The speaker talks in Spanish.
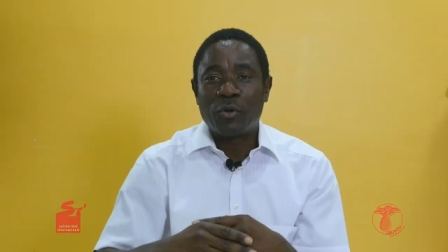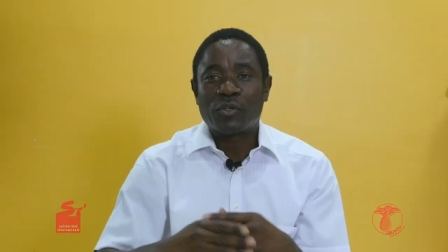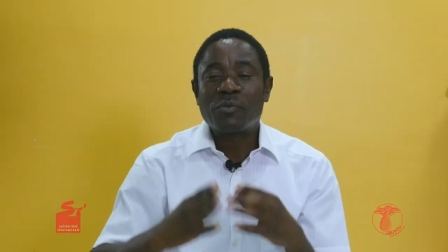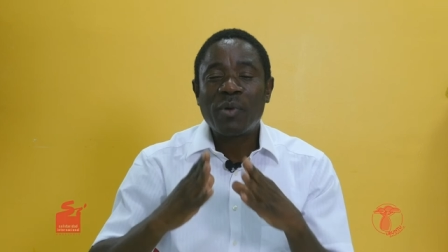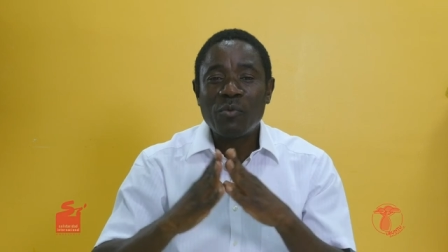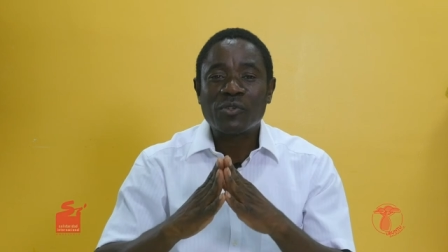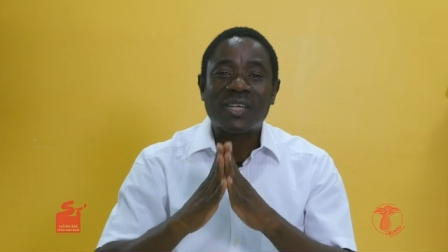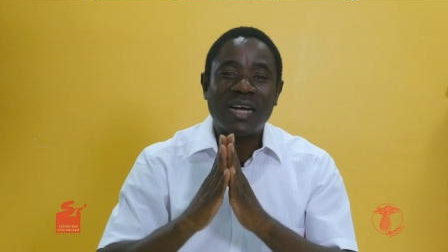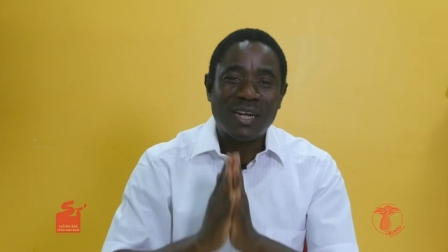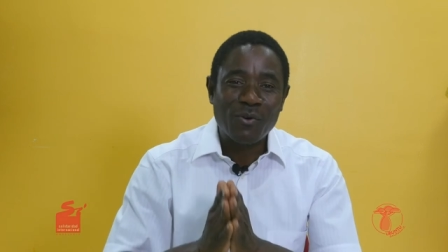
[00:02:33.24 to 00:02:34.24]
Pero si vamos
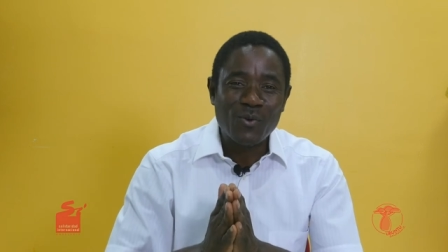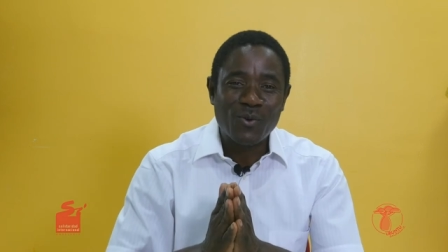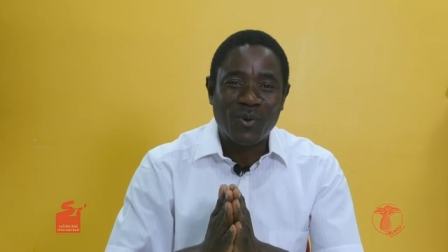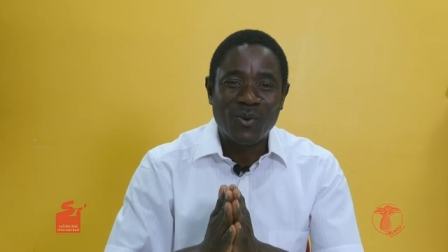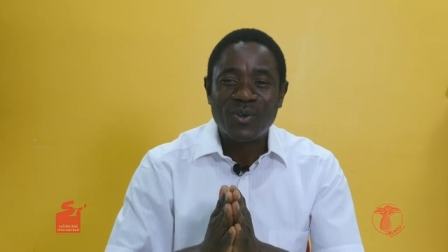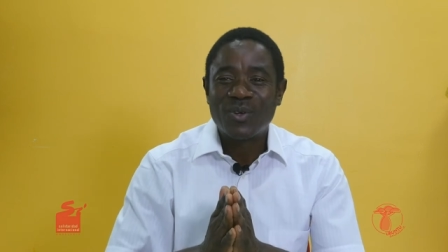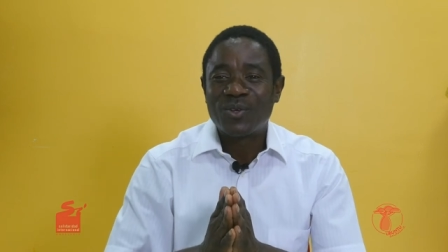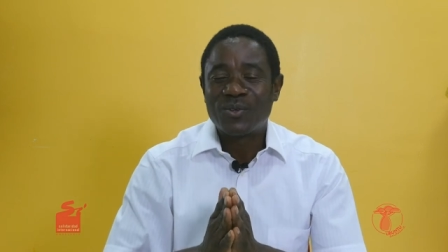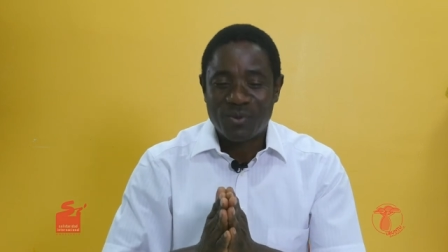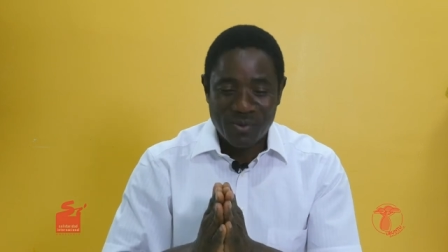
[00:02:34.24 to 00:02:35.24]
cada uno
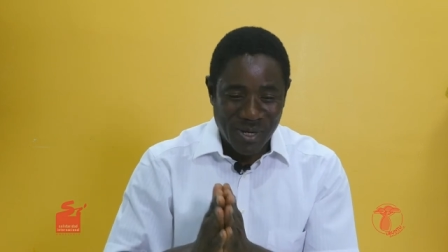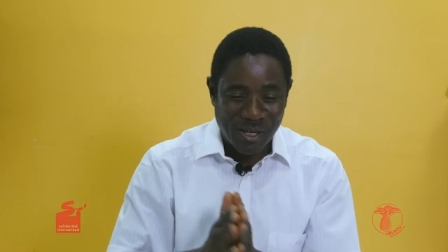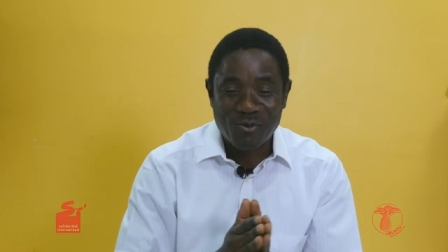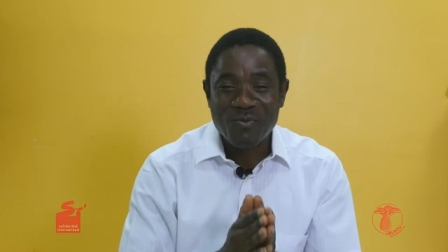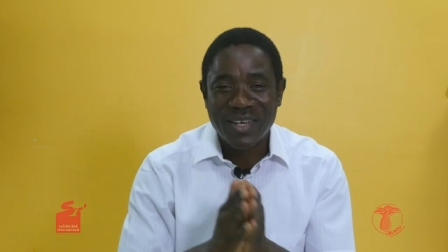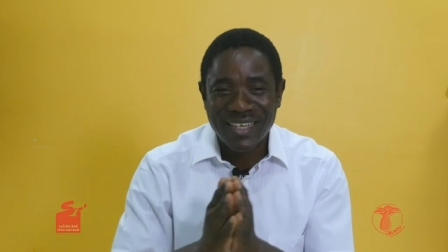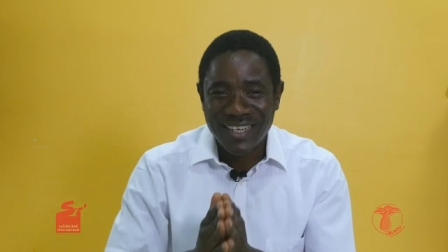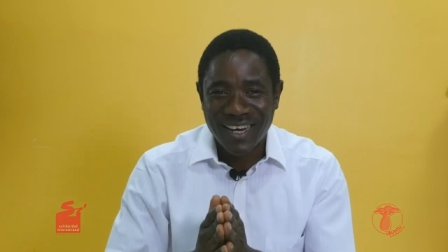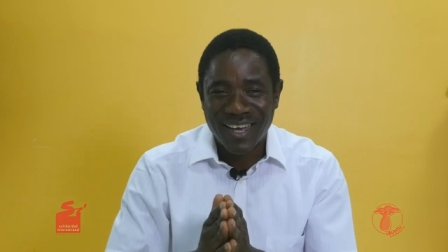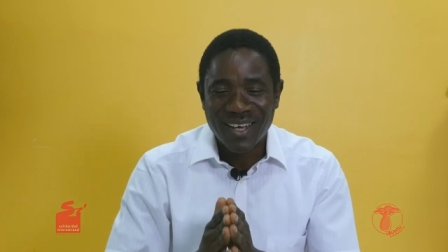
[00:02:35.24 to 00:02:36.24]
a su
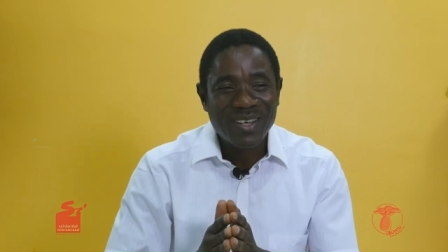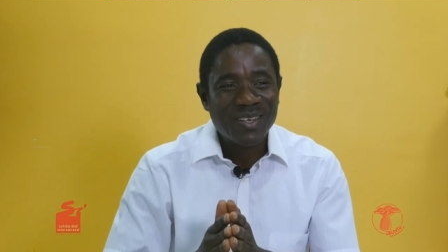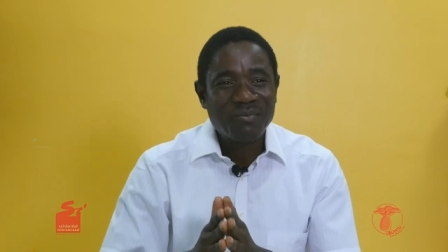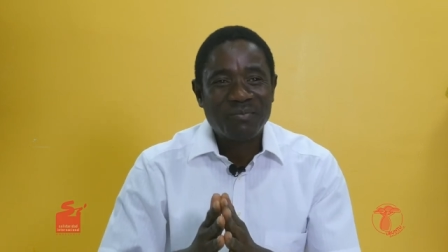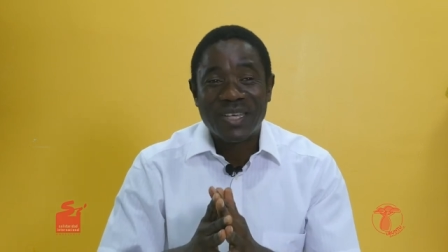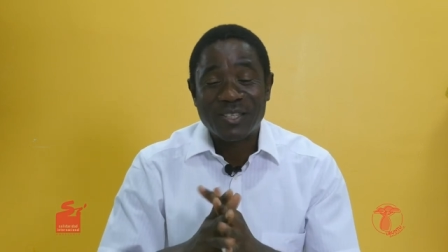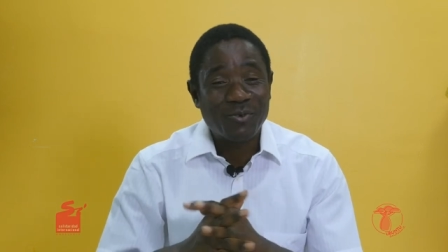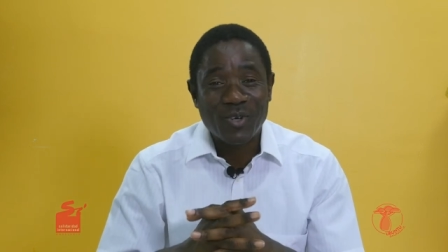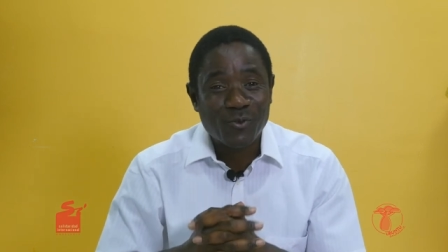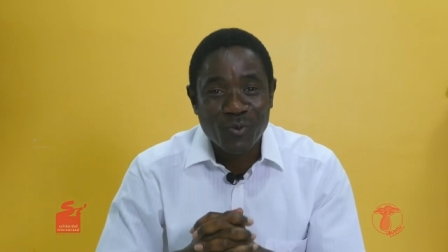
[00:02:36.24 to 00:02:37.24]
manera, eso no es